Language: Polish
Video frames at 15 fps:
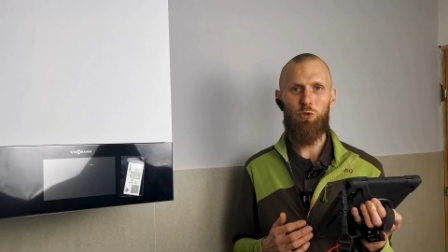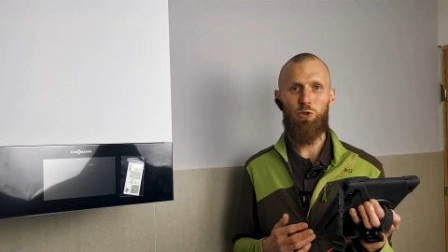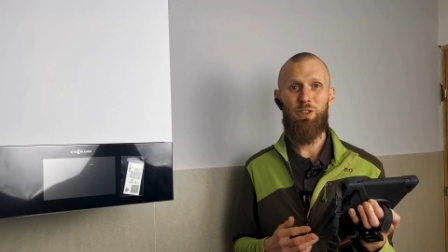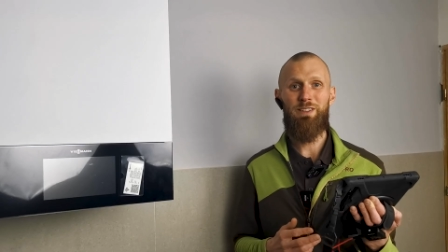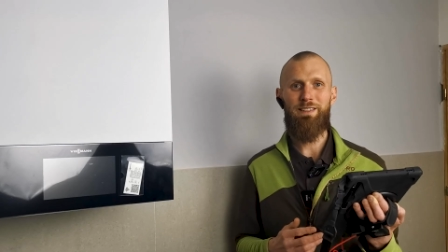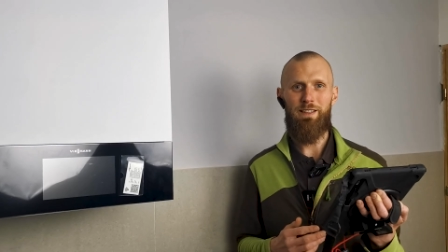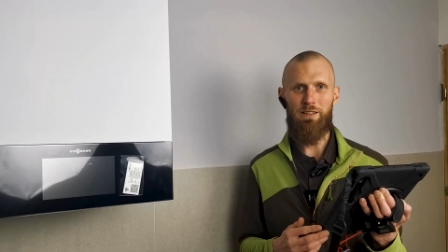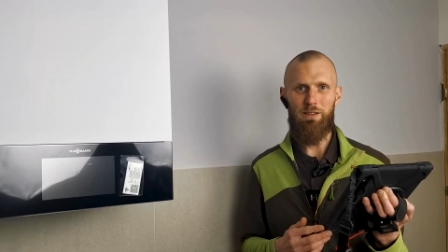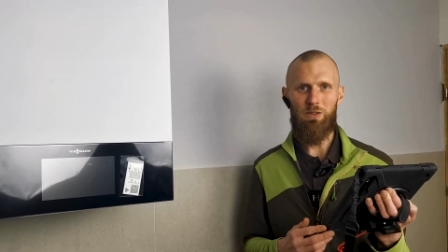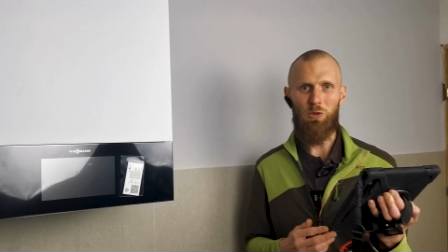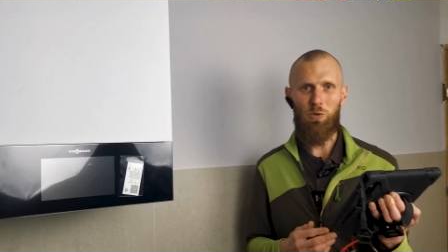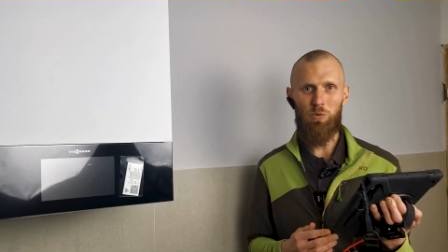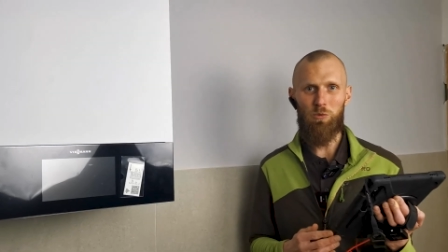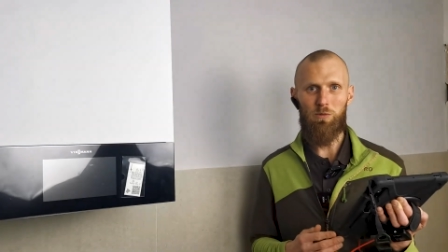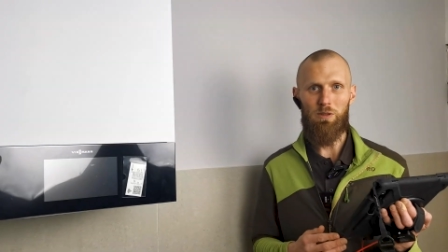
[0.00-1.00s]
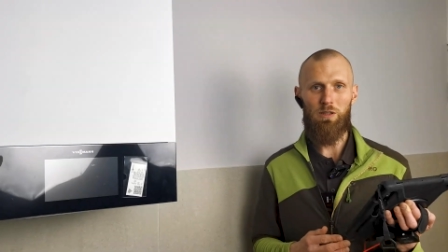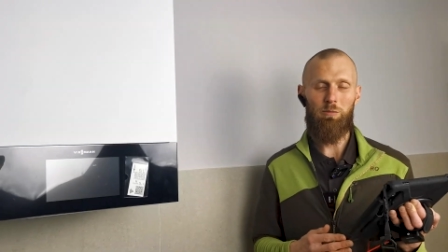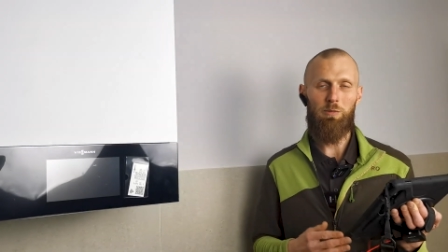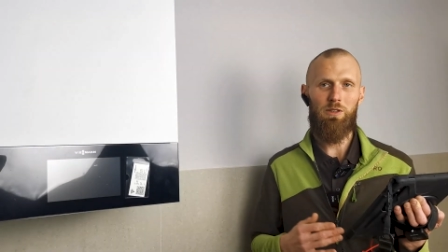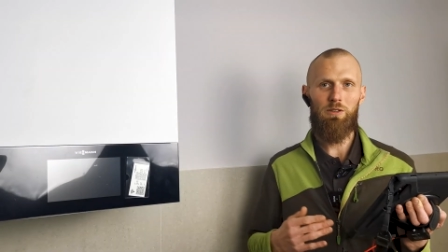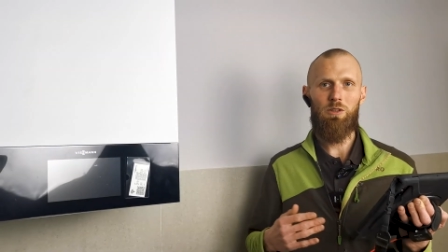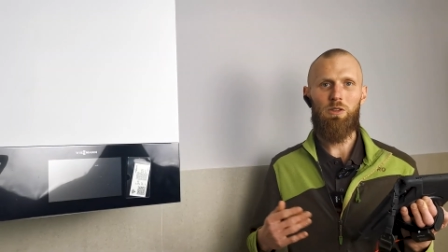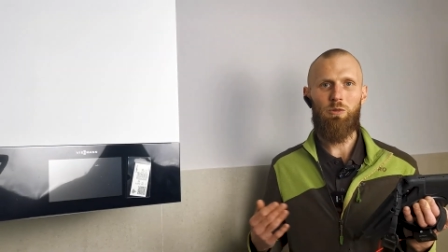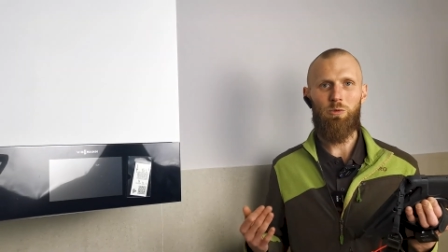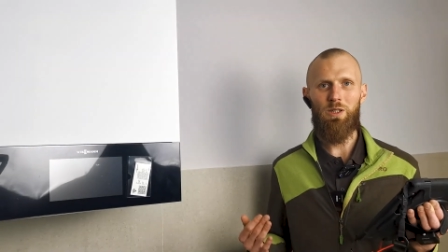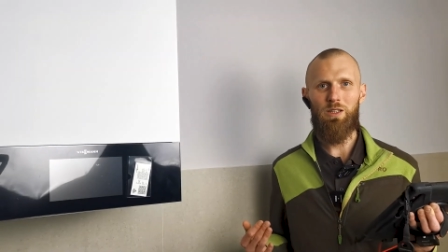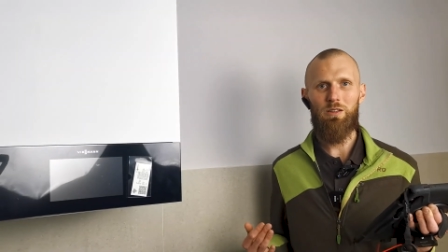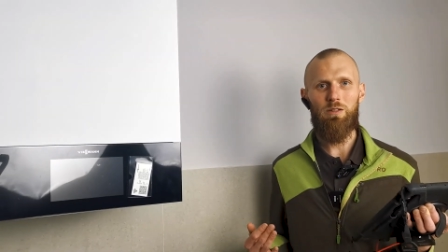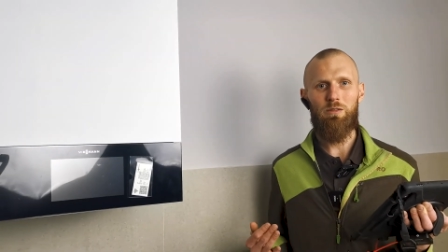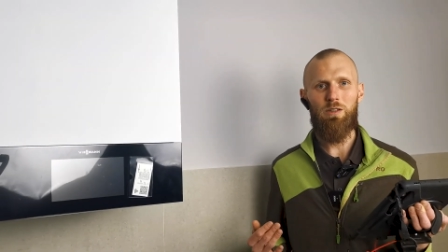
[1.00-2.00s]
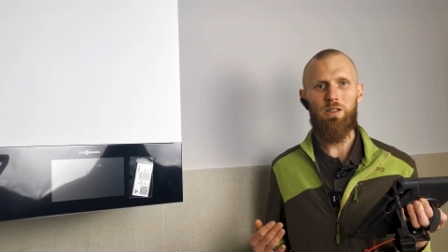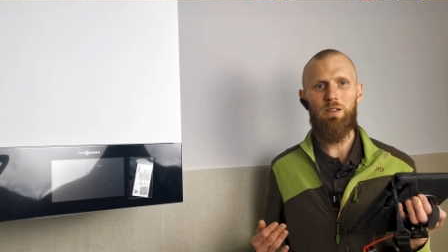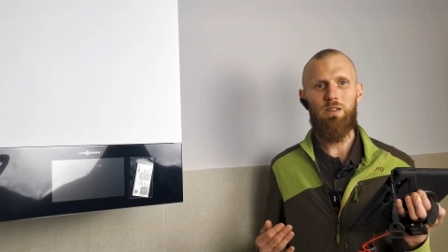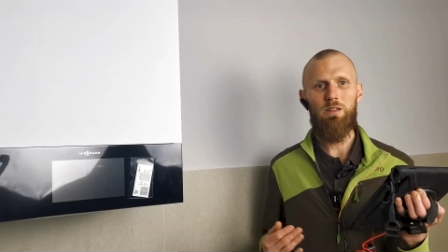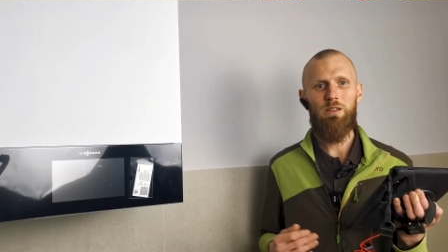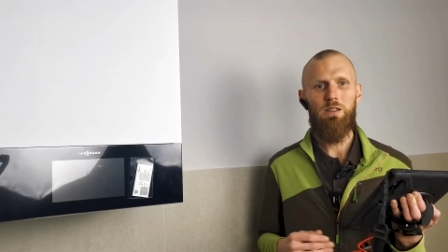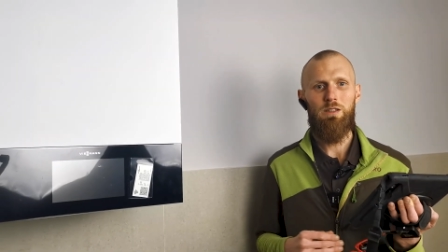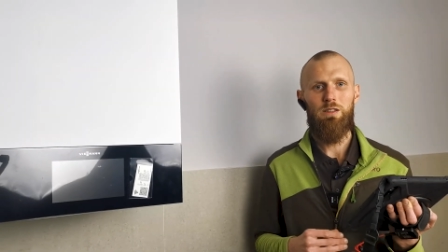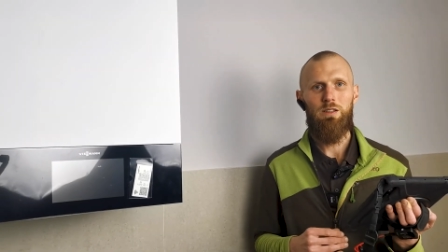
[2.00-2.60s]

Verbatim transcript: 300 litrów, natomiast do kotła gazowego